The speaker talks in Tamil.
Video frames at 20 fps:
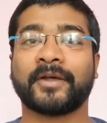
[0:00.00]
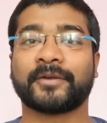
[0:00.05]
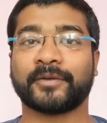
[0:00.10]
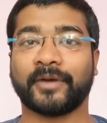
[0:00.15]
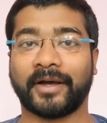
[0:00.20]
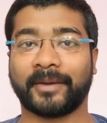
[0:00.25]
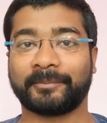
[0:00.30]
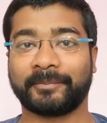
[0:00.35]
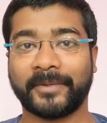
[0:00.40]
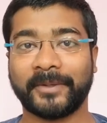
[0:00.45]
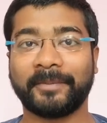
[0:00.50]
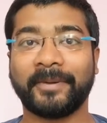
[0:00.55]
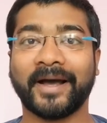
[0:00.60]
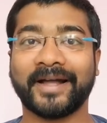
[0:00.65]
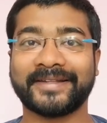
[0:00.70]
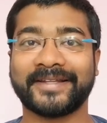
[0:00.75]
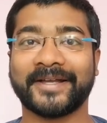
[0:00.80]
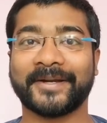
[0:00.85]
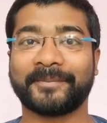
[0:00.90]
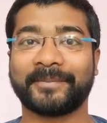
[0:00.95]
ஸோ அப்படி
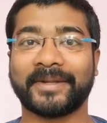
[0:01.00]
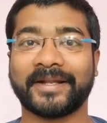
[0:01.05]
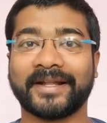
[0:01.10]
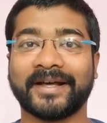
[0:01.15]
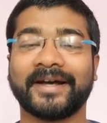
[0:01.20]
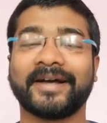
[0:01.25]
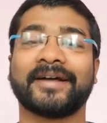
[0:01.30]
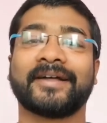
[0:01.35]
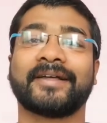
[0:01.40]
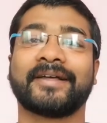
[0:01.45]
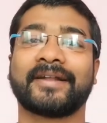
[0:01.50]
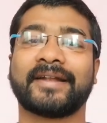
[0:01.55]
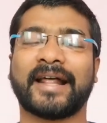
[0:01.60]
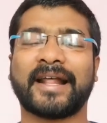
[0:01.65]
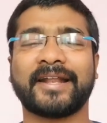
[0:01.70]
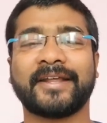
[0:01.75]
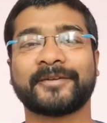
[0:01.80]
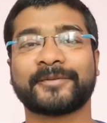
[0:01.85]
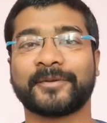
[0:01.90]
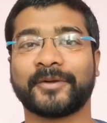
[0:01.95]
பார்த்திங்க அப்படின்னா
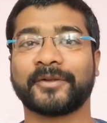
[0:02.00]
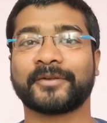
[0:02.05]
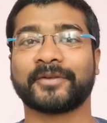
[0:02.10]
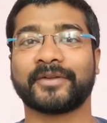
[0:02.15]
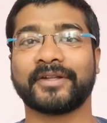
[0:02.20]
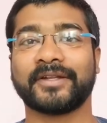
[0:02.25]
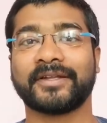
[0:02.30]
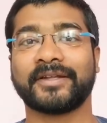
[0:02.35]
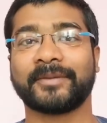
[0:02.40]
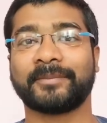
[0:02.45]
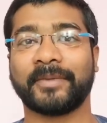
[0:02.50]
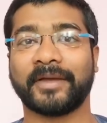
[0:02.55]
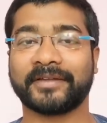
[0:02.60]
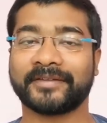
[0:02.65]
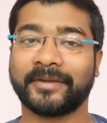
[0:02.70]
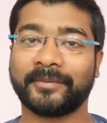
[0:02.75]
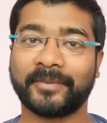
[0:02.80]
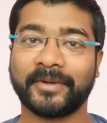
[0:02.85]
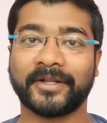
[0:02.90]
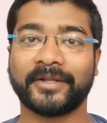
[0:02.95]
நிறைய ஸ்டூடெண்ட்ஸ் வந்து இப்போ
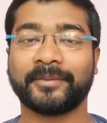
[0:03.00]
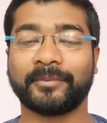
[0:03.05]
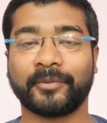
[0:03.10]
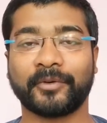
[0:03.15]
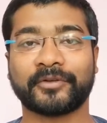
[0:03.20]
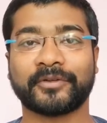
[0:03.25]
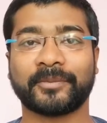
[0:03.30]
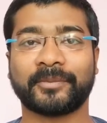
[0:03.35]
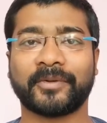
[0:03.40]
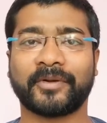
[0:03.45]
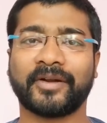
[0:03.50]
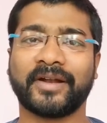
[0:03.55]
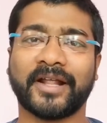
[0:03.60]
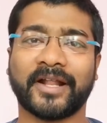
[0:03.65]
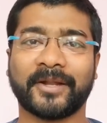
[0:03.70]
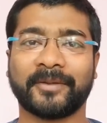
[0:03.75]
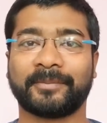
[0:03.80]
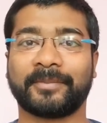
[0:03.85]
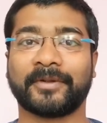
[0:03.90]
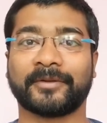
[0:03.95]
எக்ஸாம் எழுதி முடிச்ச பிறகு
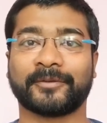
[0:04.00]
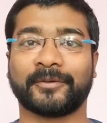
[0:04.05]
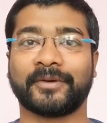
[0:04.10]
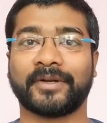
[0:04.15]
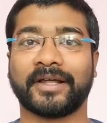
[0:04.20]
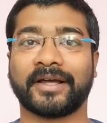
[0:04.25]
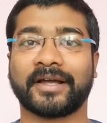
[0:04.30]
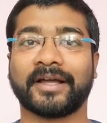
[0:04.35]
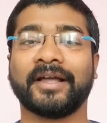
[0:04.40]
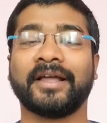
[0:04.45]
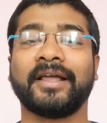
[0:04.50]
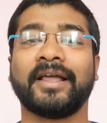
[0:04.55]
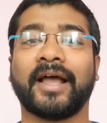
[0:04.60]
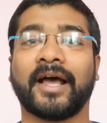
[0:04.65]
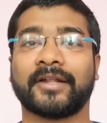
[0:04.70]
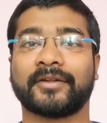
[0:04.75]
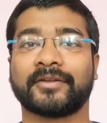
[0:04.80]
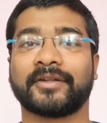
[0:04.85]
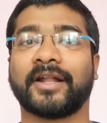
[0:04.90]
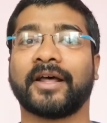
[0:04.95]
நிறைய பேர் சொல்லிட்டாங்க
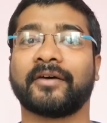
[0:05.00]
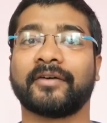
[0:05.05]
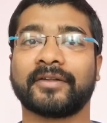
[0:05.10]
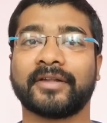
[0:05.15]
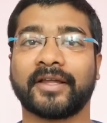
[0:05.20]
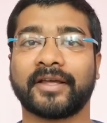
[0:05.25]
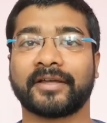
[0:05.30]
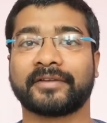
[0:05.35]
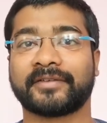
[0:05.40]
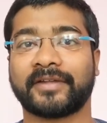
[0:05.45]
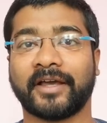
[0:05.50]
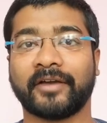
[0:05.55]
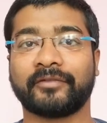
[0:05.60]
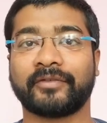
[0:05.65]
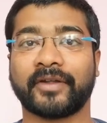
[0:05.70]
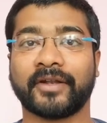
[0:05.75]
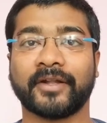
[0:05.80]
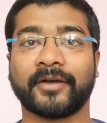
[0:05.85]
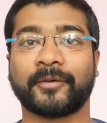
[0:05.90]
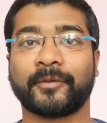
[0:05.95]
அதாவது நான் வந்து எங்கள் ஸ்டாஃப்
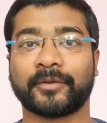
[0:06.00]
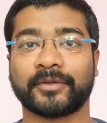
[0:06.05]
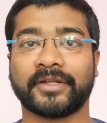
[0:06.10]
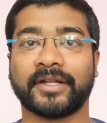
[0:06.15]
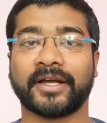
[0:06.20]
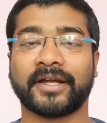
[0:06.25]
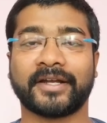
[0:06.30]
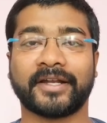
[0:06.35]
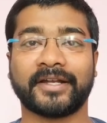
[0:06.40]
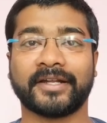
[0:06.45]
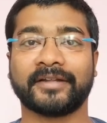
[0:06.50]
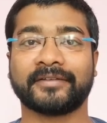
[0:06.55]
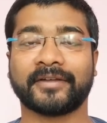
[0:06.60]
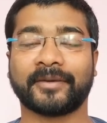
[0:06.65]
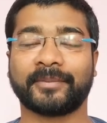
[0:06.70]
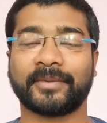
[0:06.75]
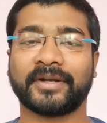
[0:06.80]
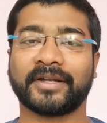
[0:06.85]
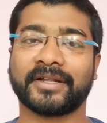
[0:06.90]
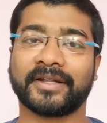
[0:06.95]
என்ன கொடுத்துருந்தாங்க டீட்டெயில்ஸ்
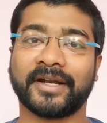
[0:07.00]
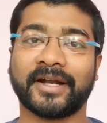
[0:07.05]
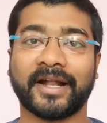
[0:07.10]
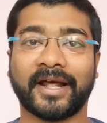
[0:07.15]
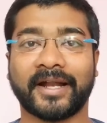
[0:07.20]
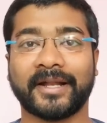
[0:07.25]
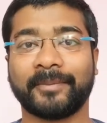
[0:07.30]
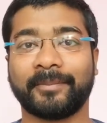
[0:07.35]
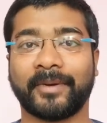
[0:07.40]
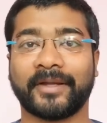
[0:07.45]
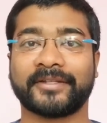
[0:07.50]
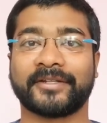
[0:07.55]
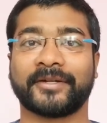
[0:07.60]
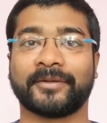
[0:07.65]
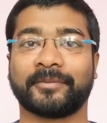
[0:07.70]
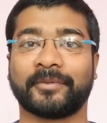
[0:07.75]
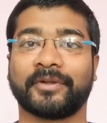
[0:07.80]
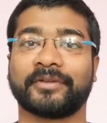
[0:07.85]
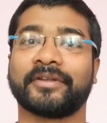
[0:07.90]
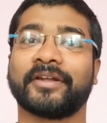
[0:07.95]
அப்படின்றதெல்லாம் நானே
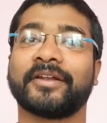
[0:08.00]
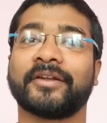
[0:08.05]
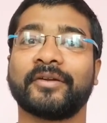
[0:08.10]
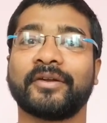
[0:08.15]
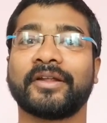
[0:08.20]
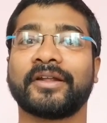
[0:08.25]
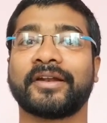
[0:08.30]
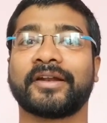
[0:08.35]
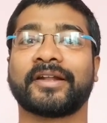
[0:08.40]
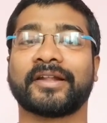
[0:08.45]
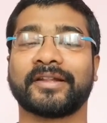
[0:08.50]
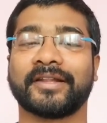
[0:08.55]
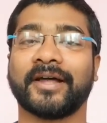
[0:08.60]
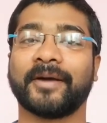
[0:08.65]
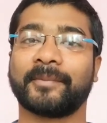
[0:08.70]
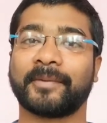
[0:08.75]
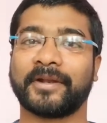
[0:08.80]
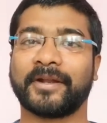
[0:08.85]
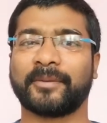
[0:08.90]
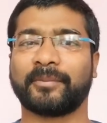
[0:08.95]
பார்த்துட்டு ப்ரோ ஜென்ரலி ரிட்டன்
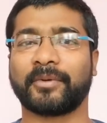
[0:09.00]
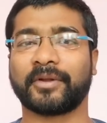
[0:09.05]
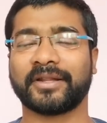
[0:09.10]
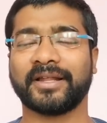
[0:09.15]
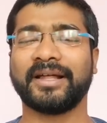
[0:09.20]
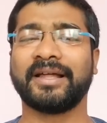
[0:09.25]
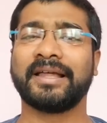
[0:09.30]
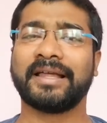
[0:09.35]
அப்படின்ற போல தான்